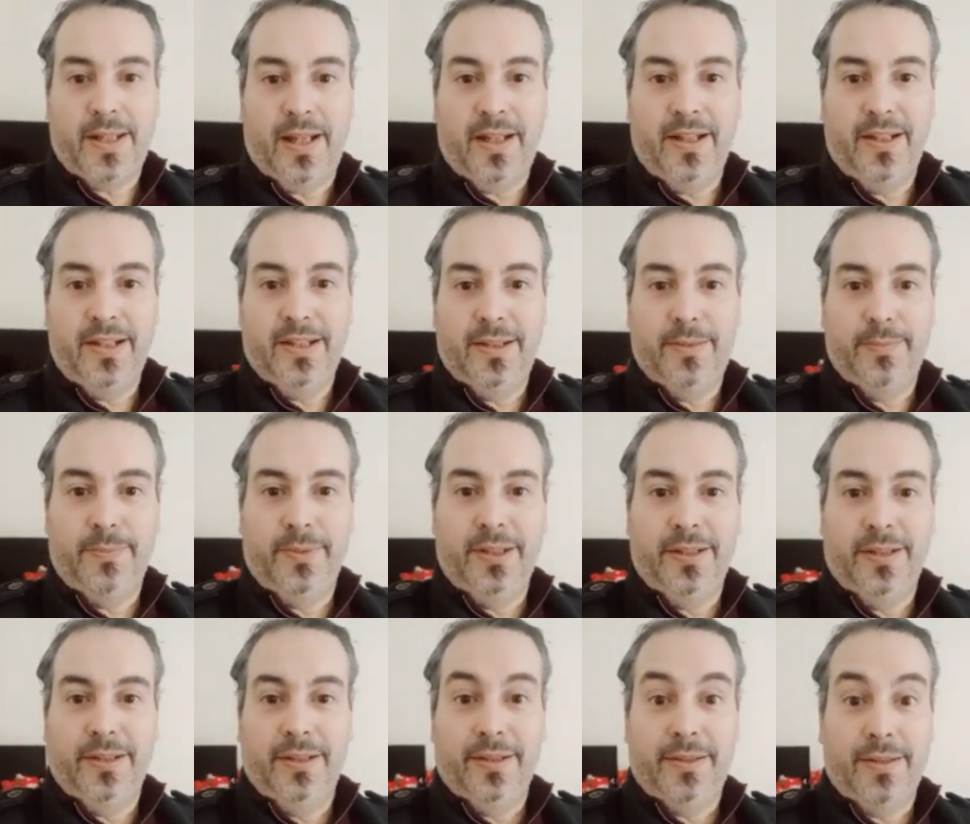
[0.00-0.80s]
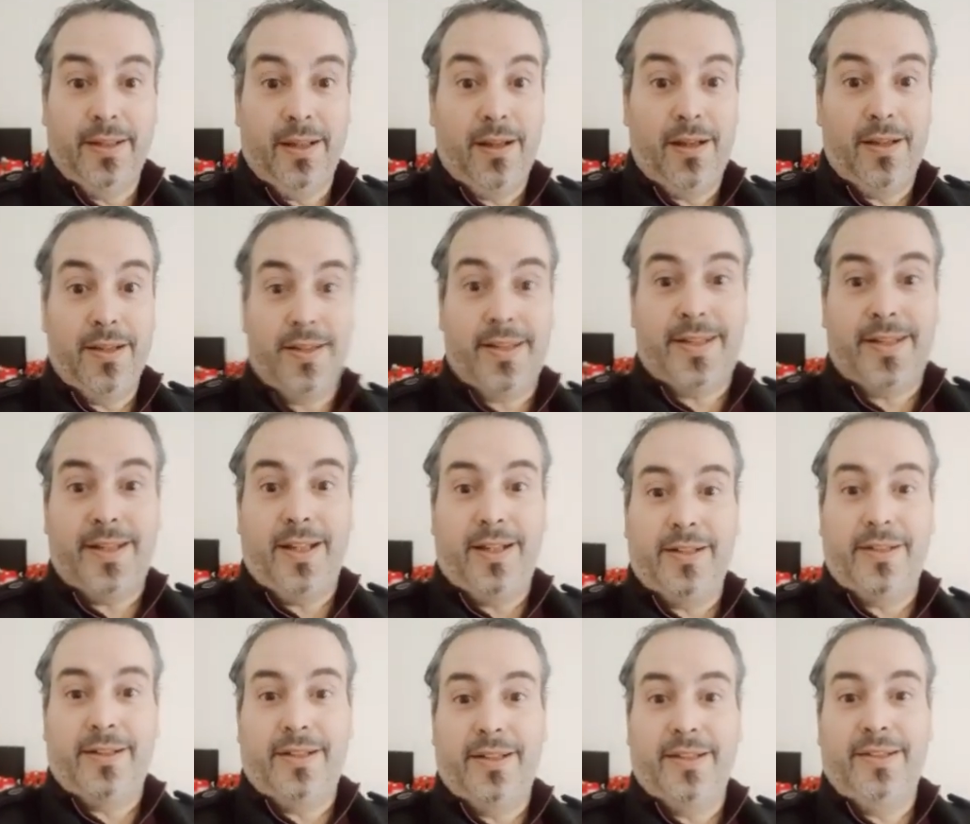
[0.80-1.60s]
ريهام سعيد من
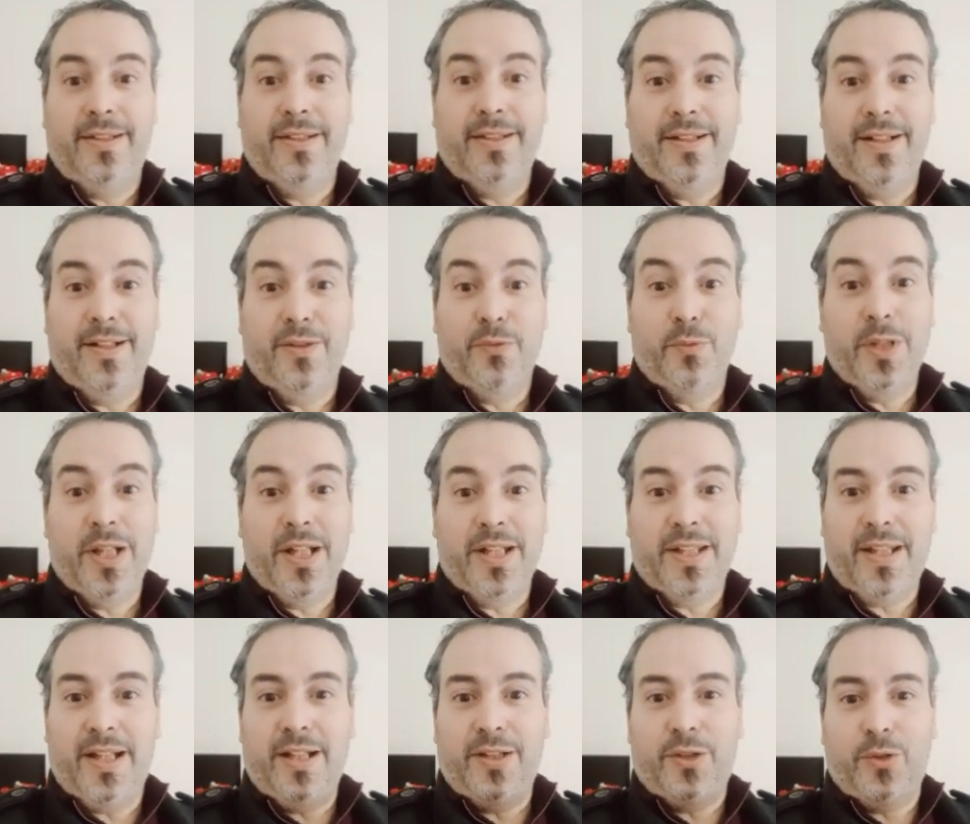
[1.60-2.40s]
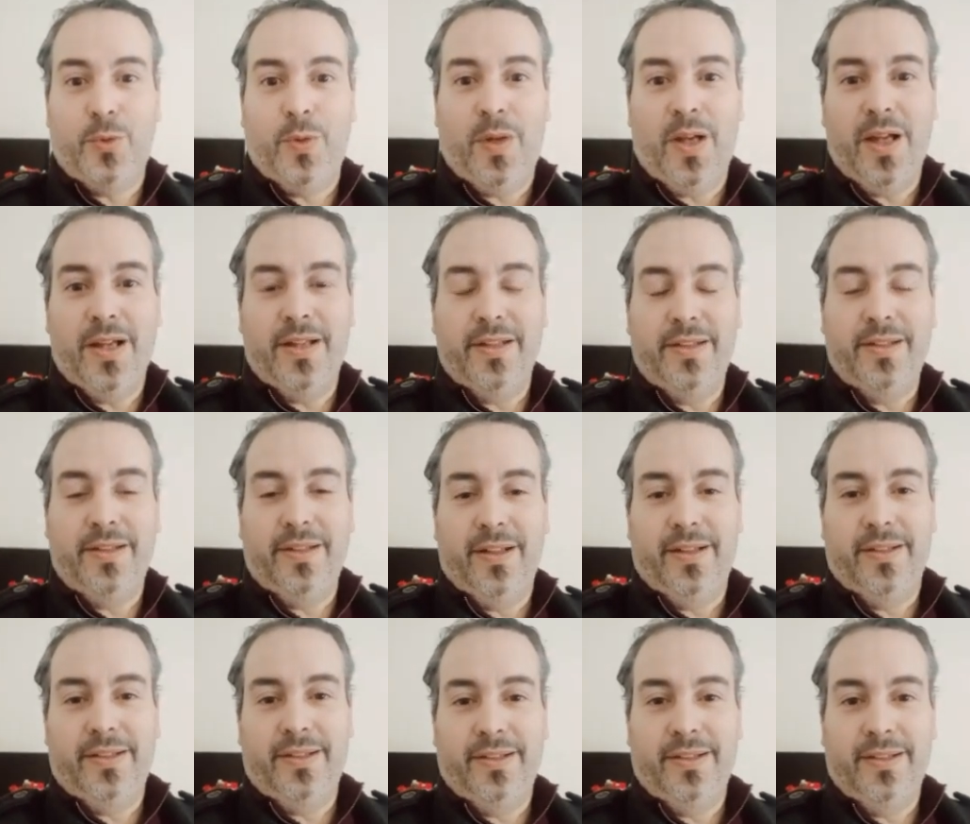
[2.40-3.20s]
طاقه السحر كثيرا ولا زالت
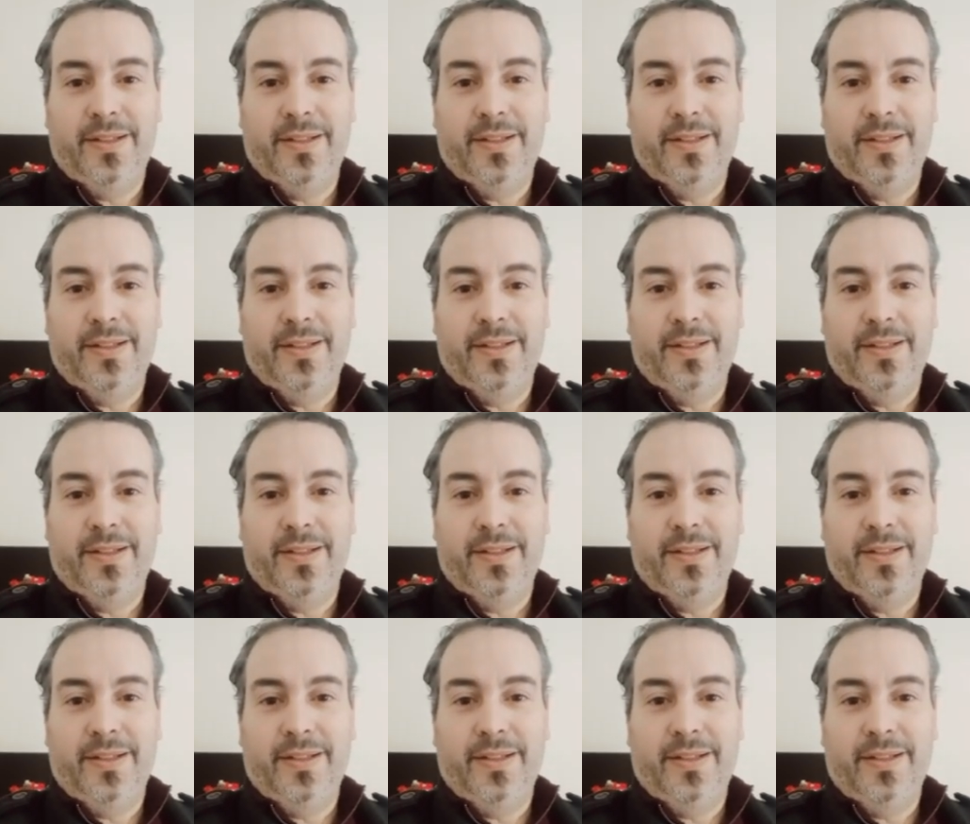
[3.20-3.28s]
تعاني